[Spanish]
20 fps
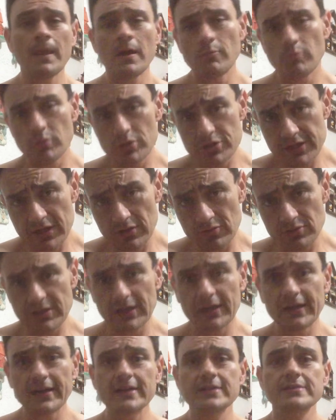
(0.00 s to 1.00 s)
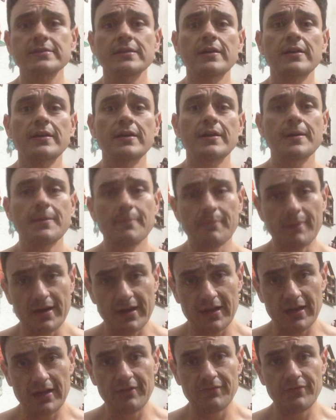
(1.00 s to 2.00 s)
pues ya lo sacarás
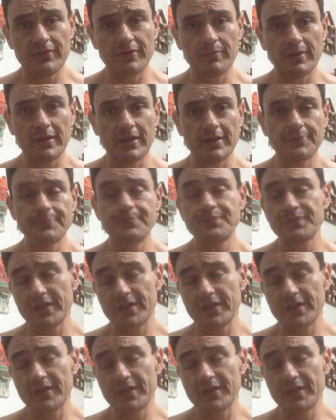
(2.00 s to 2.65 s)
para la enfermedad.